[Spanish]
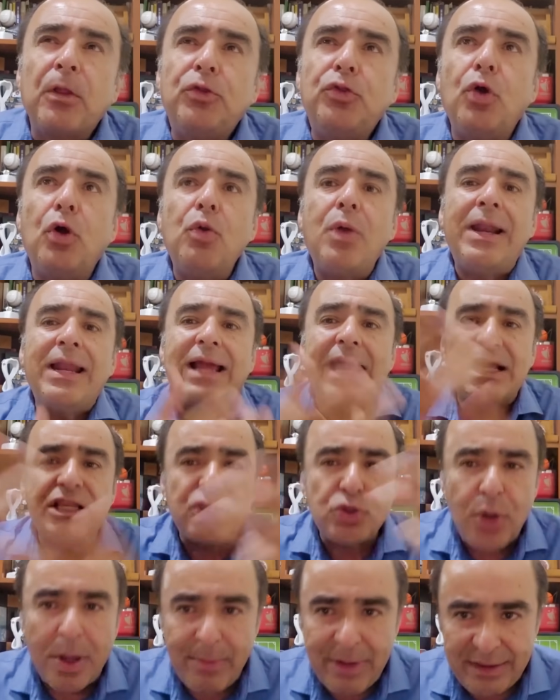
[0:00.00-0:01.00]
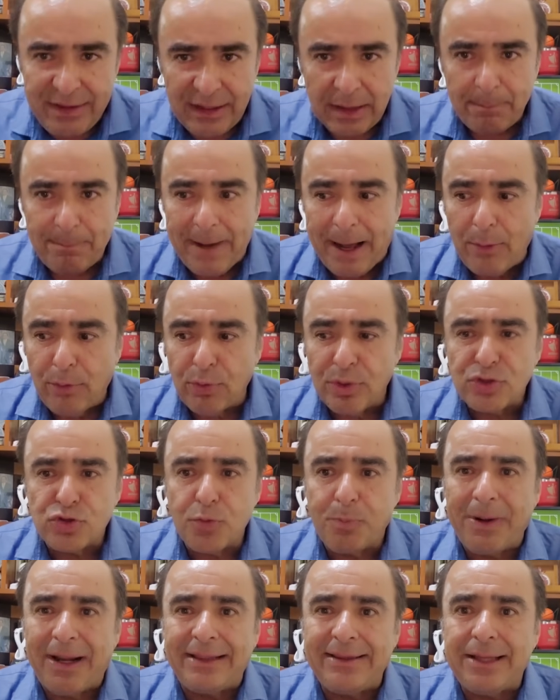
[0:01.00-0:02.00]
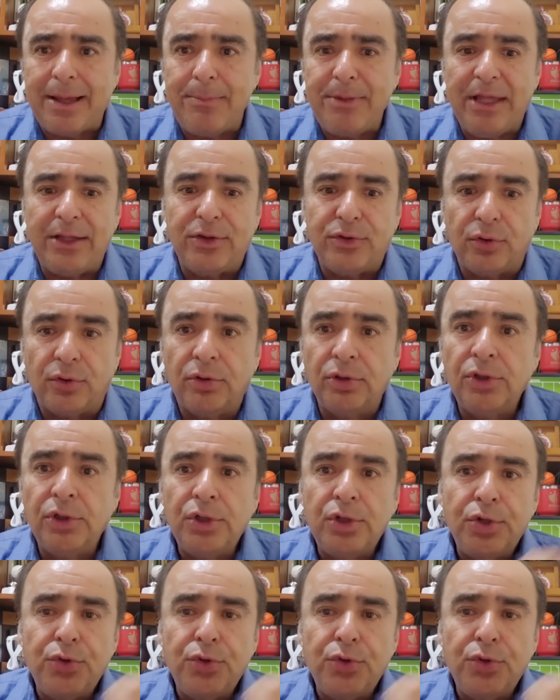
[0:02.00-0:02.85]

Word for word: no lo alcanzó a medir Pauno en su planteamiento,